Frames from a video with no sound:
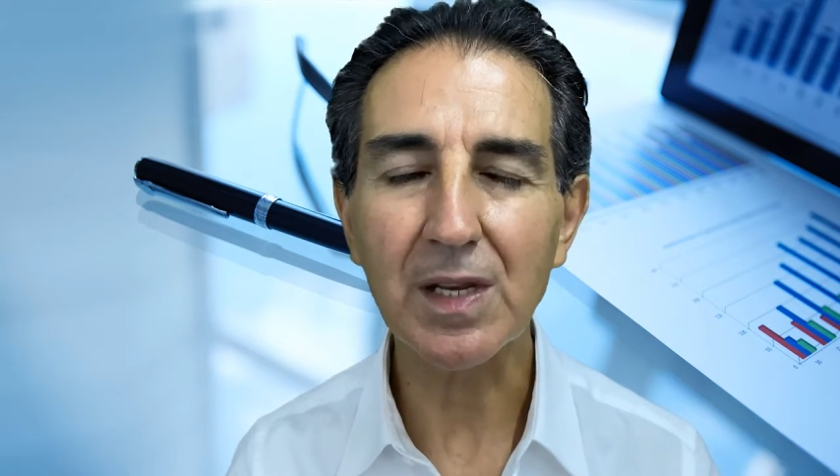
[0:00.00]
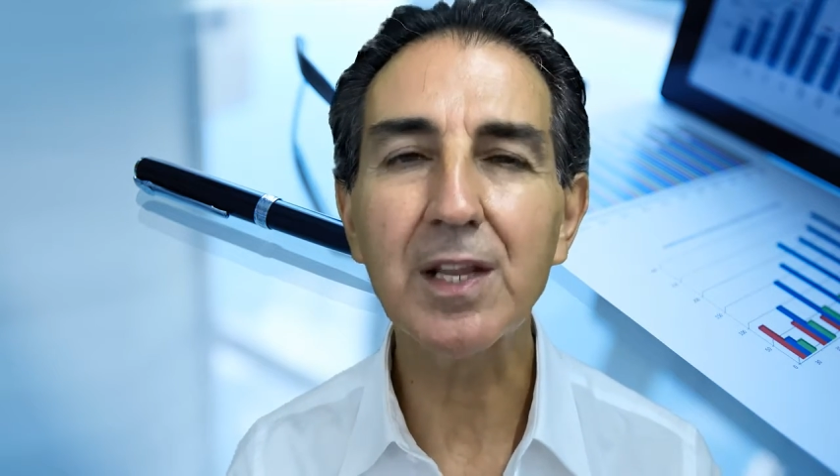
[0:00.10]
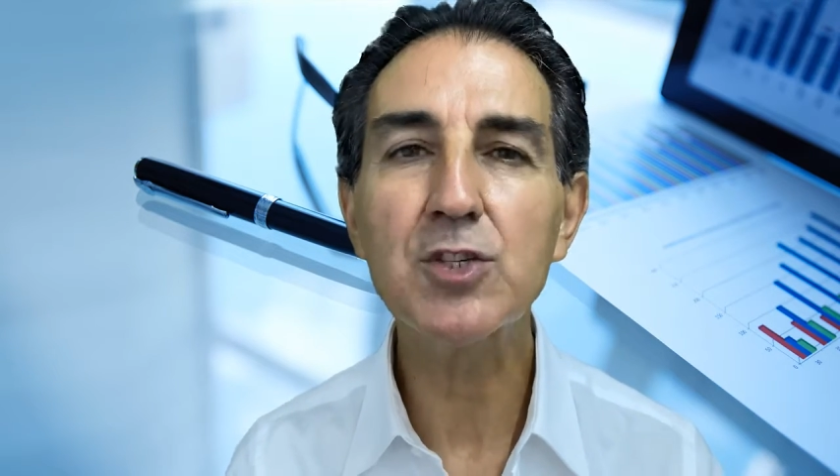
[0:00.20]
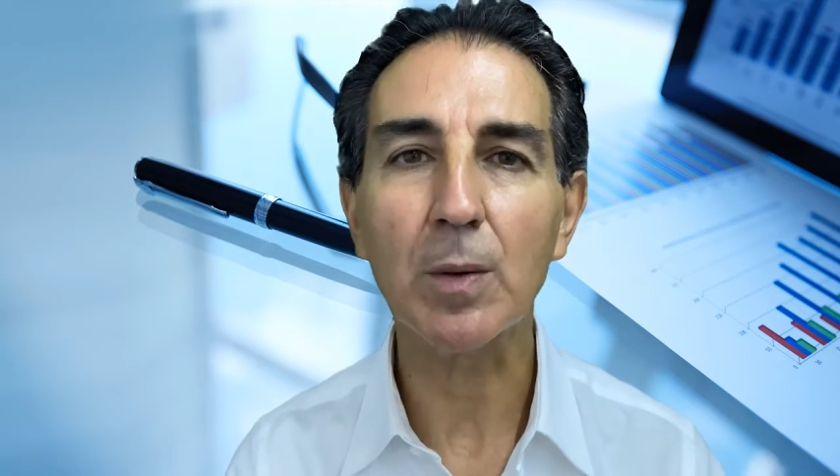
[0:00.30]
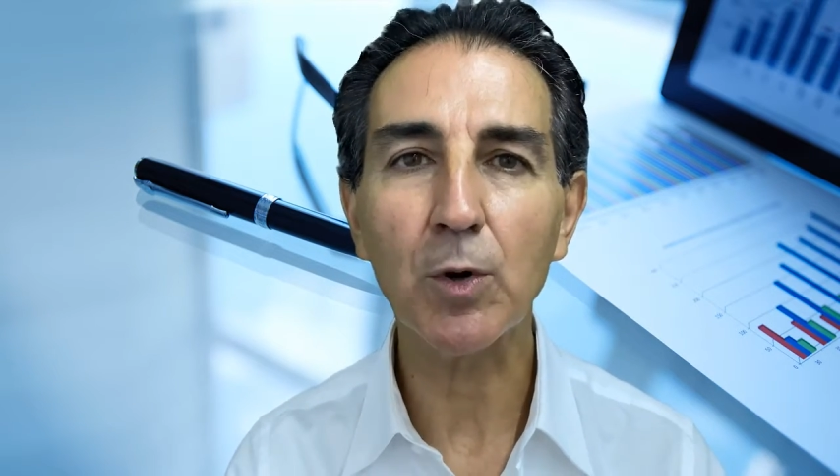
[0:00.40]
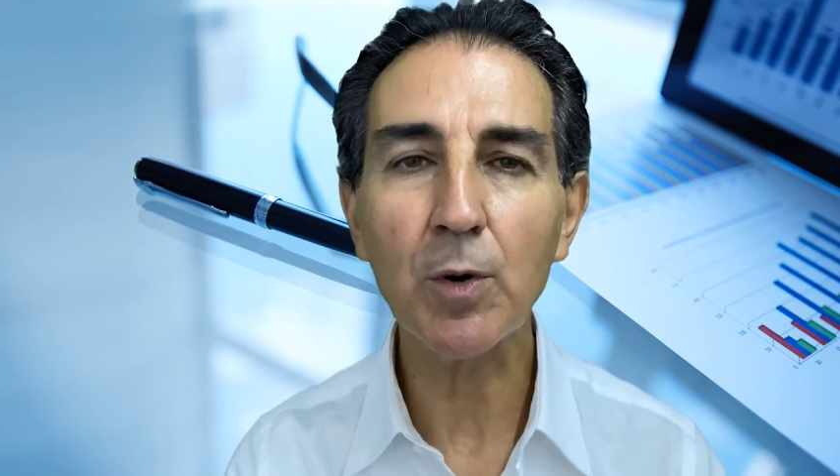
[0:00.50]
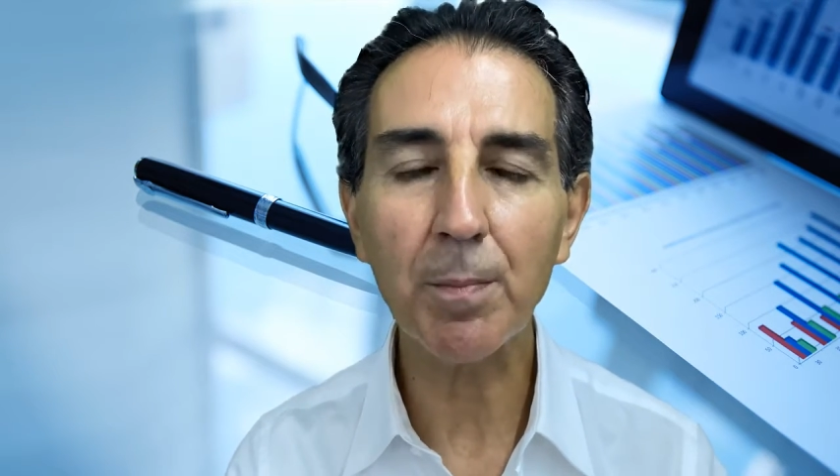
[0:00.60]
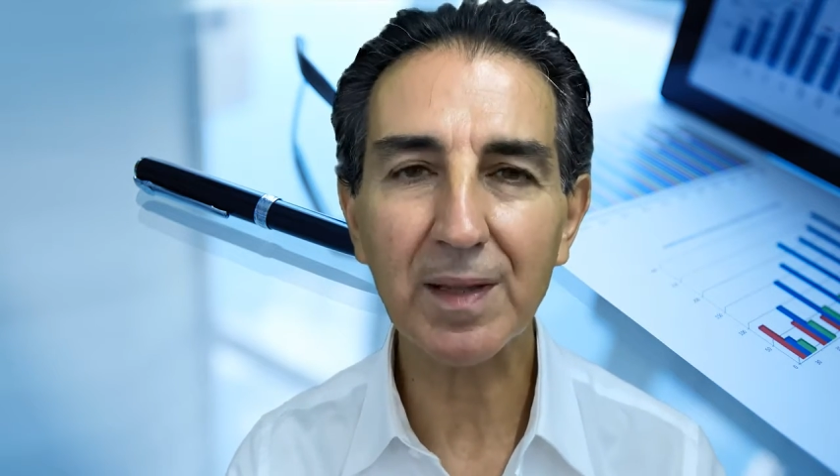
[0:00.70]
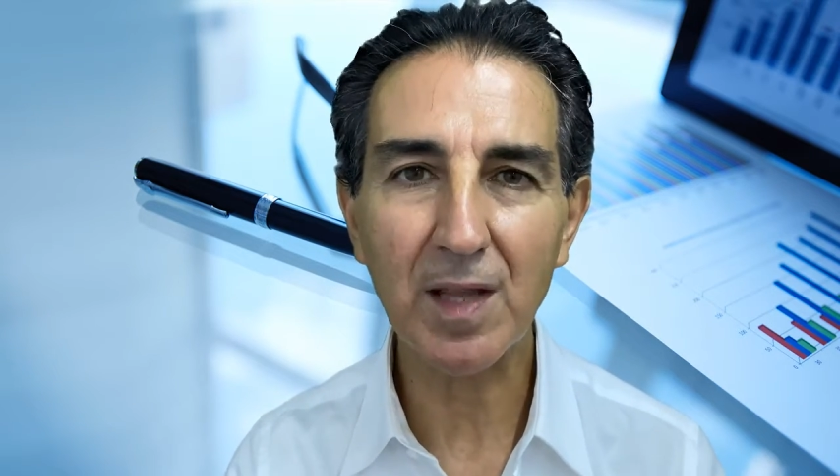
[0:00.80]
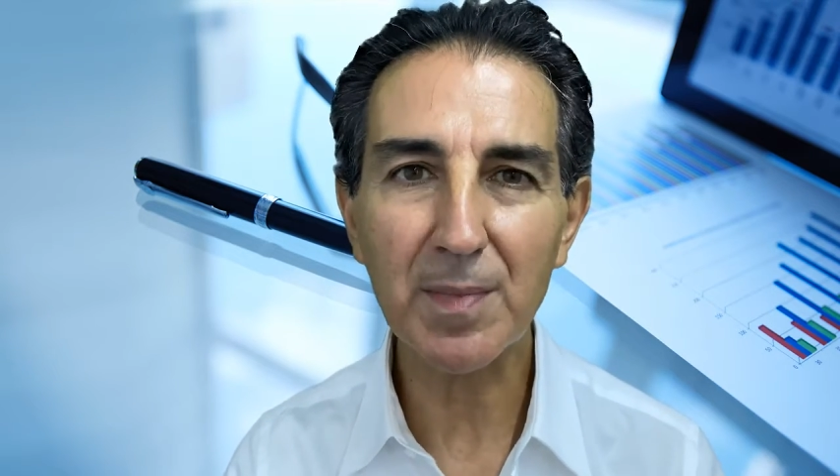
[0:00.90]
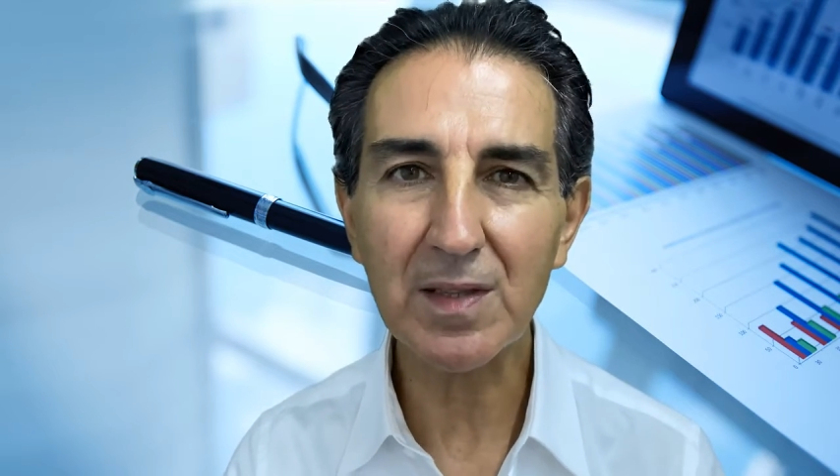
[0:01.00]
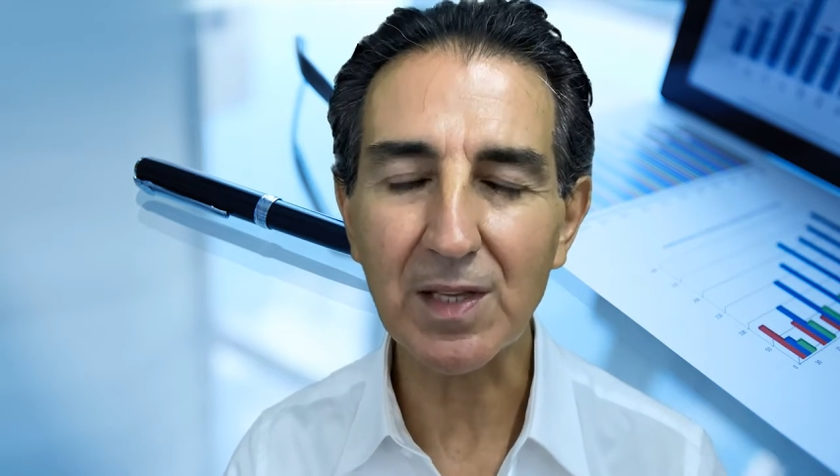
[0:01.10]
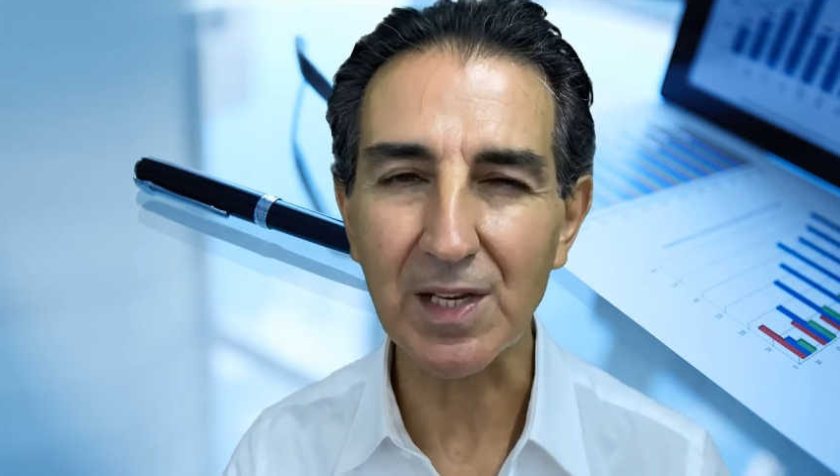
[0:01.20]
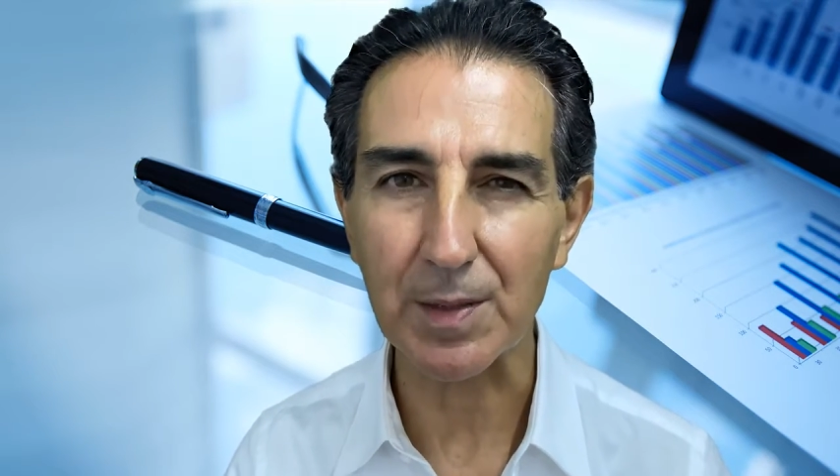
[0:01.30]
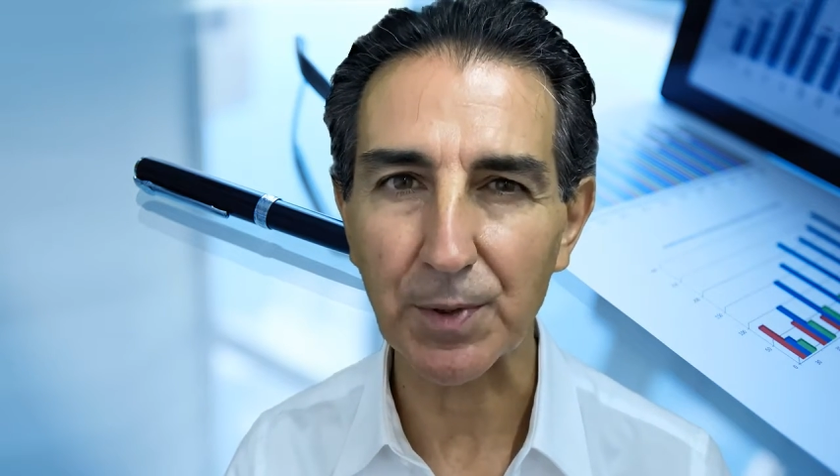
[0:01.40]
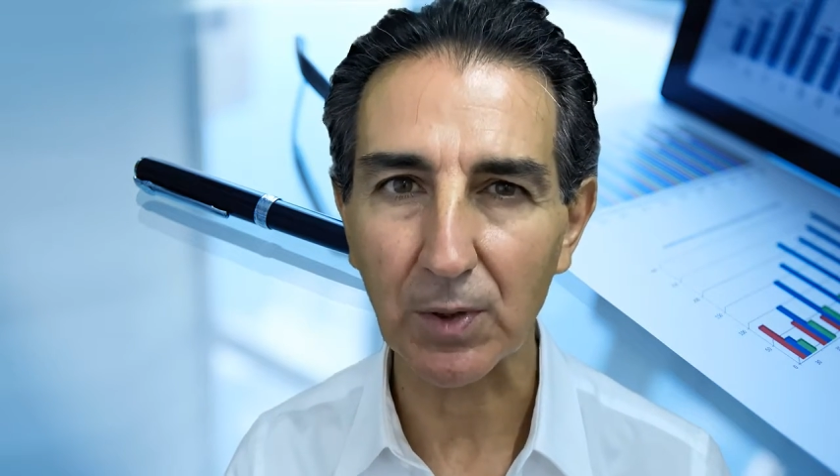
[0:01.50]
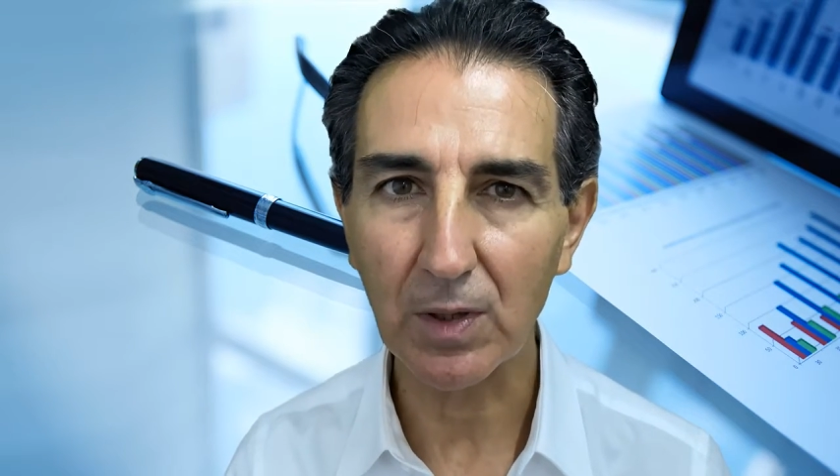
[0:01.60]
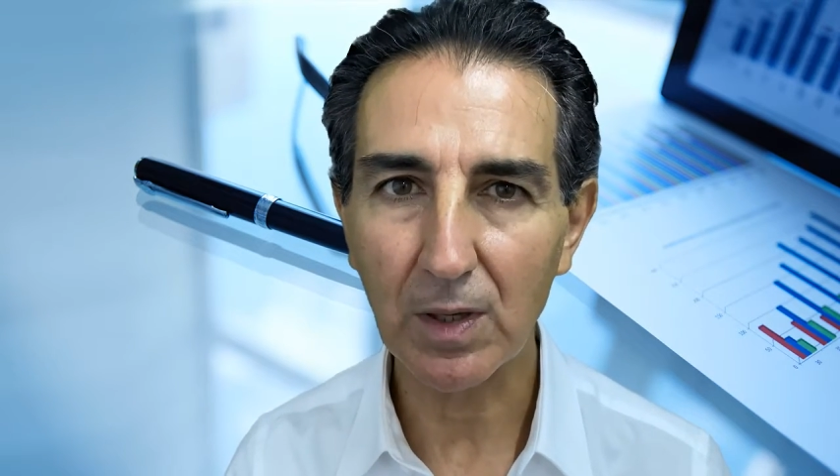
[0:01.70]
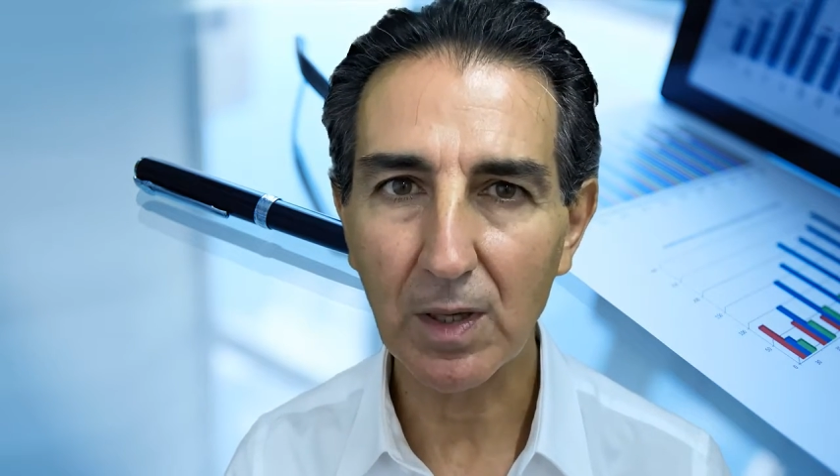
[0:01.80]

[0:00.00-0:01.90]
leggiamo completamente il libro,